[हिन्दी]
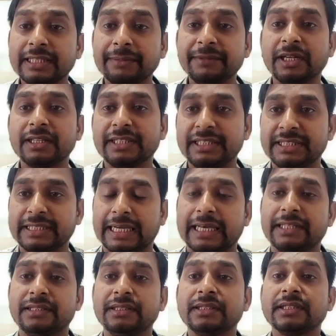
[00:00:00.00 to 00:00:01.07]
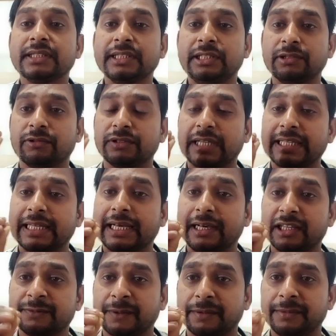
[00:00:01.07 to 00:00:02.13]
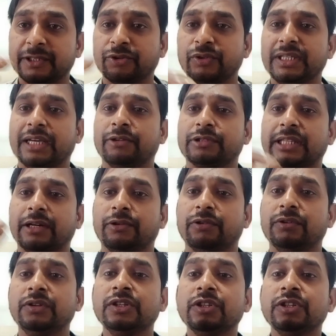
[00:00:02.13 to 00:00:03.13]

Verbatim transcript: सेमिनल डिस्चार्ज किसी को ज़्यादा स्पर्मेटोरिया होता हो